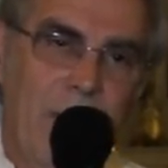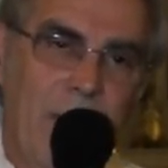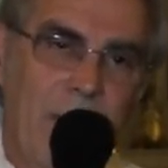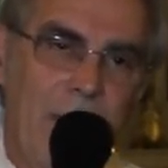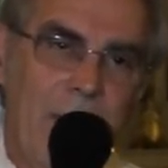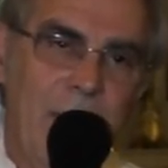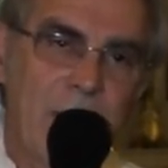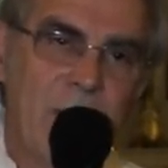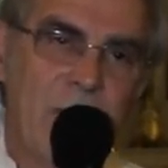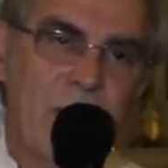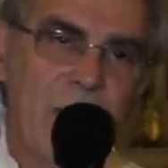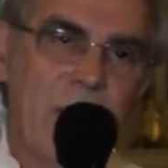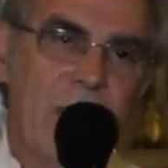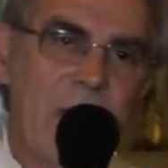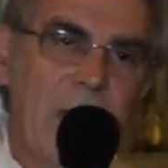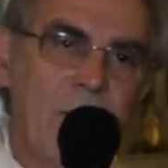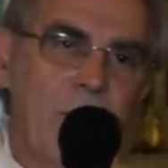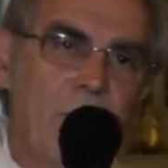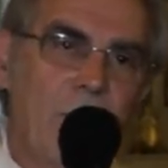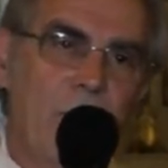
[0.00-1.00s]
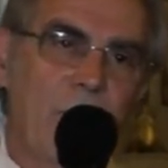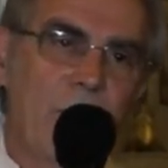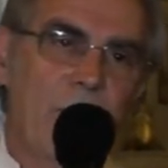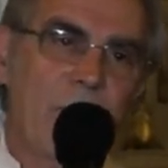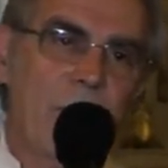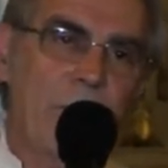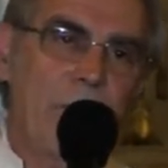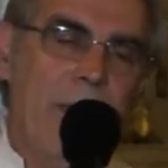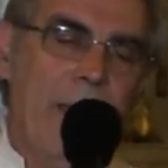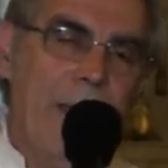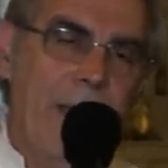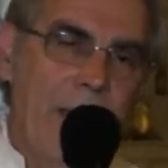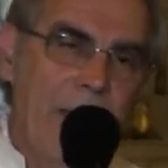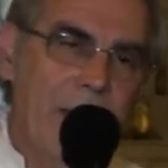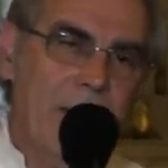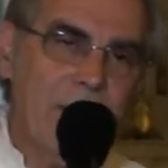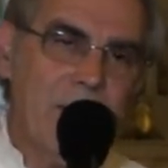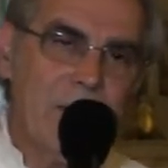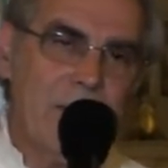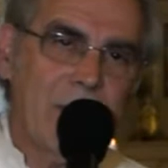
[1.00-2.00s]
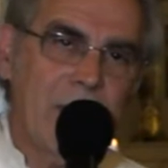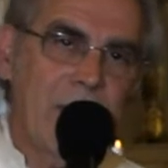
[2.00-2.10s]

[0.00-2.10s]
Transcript: Ele tinha muitos parentes,